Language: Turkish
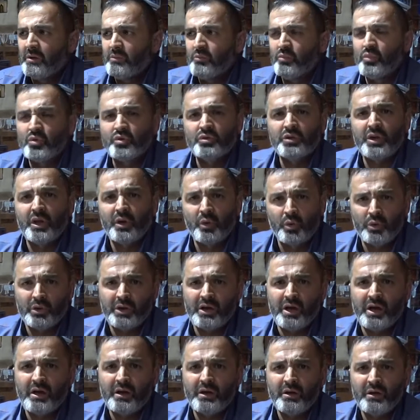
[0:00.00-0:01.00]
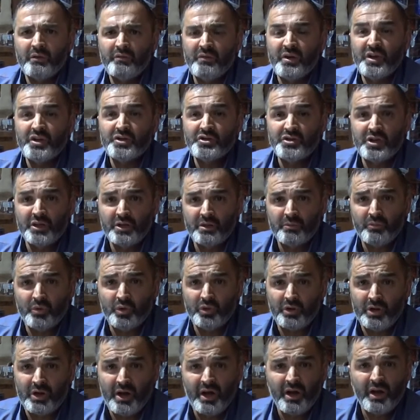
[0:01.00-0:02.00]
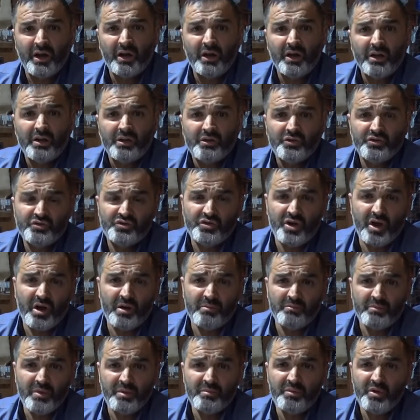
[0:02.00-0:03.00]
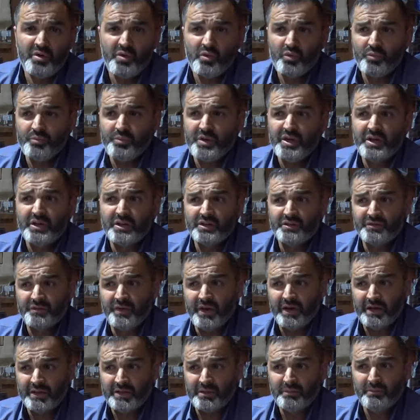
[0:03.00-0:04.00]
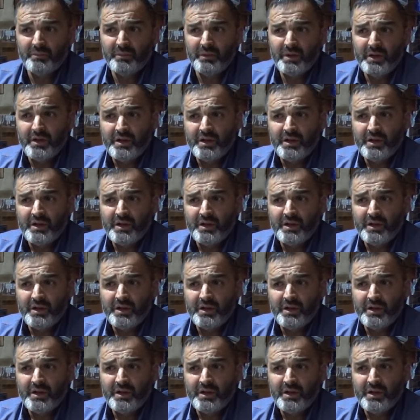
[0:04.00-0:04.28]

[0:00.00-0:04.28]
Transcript: muhtar olarak ve iş adam olarak camime büyük bir hız verdim.